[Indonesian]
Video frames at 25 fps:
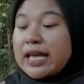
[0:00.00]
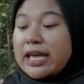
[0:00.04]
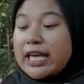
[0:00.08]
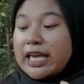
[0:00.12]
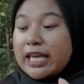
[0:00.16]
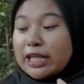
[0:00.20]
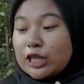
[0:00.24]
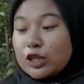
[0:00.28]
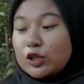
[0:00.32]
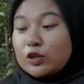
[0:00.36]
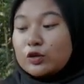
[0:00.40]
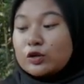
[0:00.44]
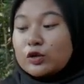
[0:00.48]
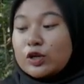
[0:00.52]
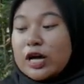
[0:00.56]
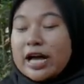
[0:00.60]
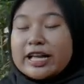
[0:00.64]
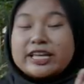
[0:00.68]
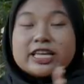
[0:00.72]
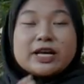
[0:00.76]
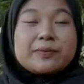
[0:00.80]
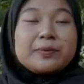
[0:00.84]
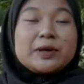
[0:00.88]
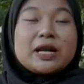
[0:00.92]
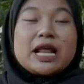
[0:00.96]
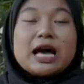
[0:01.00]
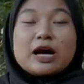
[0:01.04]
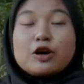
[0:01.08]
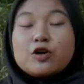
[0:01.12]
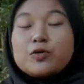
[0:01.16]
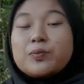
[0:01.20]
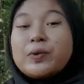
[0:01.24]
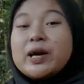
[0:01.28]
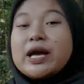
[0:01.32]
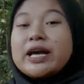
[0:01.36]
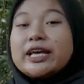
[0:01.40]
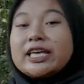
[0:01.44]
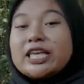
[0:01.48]
itu hanya
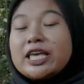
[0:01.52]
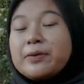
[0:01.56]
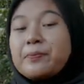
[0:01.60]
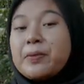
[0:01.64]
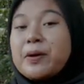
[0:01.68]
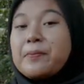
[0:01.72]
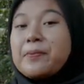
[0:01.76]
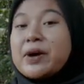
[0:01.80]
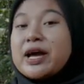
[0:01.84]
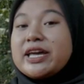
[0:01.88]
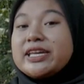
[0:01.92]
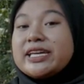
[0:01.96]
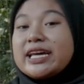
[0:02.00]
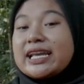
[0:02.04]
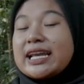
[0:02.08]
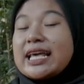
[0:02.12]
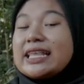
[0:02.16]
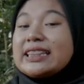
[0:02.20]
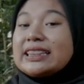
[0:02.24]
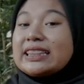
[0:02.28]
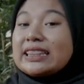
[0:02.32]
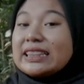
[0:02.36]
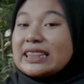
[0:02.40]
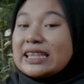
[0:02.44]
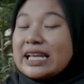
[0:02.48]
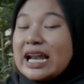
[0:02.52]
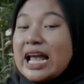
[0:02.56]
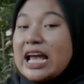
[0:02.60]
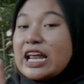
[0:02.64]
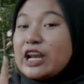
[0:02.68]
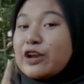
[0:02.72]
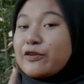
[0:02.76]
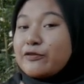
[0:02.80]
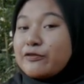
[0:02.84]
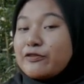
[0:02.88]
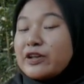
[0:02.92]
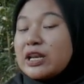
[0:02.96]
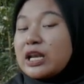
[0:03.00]
berlaku bagi pembayaran
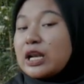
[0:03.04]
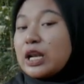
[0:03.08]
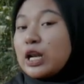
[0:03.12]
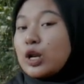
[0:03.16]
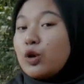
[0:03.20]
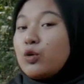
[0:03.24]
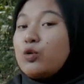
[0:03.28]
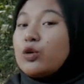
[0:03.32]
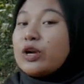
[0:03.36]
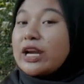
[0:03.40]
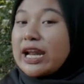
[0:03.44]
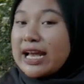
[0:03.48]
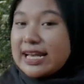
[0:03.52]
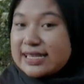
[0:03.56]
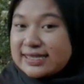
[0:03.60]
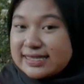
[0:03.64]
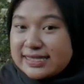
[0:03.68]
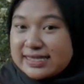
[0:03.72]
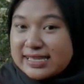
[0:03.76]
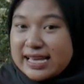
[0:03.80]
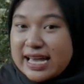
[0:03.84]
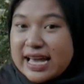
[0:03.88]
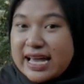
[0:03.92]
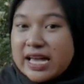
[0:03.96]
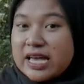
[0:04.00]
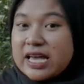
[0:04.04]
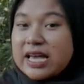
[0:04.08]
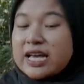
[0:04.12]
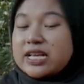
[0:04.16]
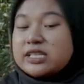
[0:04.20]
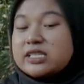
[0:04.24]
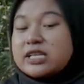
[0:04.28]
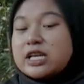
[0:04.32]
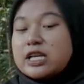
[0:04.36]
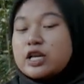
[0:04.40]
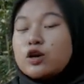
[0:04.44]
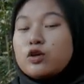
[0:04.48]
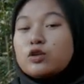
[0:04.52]
transfer lunas ya
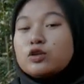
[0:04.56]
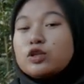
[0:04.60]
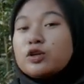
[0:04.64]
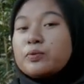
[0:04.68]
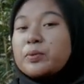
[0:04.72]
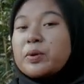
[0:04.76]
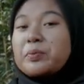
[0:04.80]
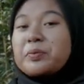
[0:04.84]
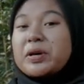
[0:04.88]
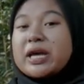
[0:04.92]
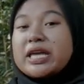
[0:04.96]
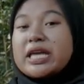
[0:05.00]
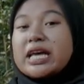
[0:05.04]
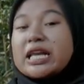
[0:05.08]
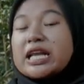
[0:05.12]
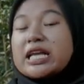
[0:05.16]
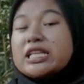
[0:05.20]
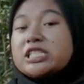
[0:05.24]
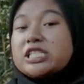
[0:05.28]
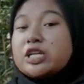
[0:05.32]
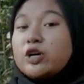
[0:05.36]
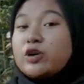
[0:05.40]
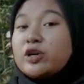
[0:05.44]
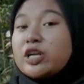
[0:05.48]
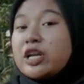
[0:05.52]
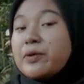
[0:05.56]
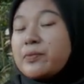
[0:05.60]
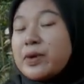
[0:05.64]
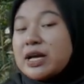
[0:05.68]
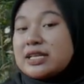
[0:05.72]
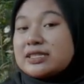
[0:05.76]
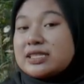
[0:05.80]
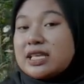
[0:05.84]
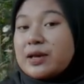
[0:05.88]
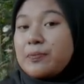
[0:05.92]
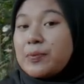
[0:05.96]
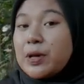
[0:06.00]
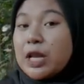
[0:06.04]
jadi untuk pembayaran COD
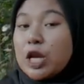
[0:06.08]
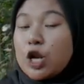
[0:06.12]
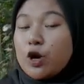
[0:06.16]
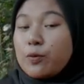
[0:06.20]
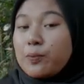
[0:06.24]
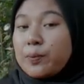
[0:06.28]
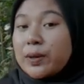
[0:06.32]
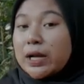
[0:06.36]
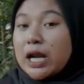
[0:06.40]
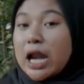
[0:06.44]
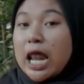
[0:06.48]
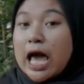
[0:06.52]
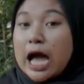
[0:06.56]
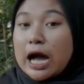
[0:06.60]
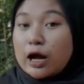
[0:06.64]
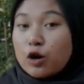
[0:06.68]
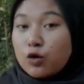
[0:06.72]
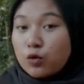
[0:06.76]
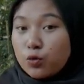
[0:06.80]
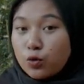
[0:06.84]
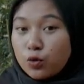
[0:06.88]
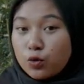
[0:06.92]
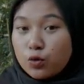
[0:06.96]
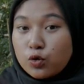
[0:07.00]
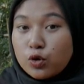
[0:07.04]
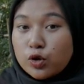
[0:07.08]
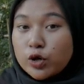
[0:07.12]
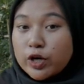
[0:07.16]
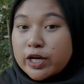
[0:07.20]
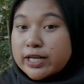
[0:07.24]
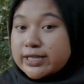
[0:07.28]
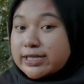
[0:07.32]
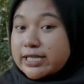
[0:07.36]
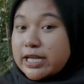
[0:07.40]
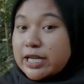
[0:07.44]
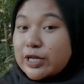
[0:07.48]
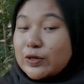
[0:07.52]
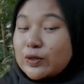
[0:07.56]
masih belum berlaku
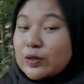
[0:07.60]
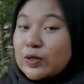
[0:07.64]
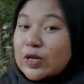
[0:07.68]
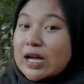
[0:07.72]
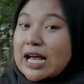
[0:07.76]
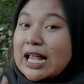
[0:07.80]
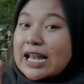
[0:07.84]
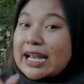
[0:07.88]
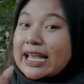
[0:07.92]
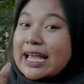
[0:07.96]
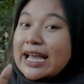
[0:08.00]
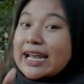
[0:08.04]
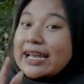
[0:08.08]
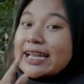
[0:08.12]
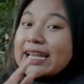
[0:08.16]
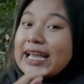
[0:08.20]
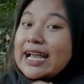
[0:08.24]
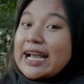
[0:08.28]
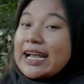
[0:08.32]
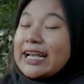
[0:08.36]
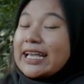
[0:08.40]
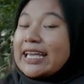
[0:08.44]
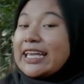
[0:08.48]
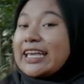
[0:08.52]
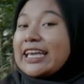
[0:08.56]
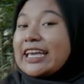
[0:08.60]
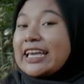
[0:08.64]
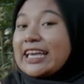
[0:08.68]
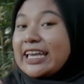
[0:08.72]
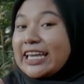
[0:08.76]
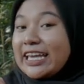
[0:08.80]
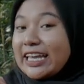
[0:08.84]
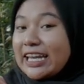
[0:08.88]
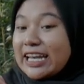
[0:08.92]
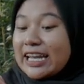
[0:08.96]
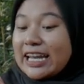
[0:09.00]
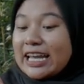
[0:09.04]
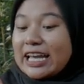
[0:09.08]
jadi untuk kalian yang
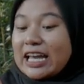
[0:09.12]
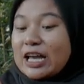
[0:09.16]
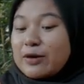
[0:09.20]
ingin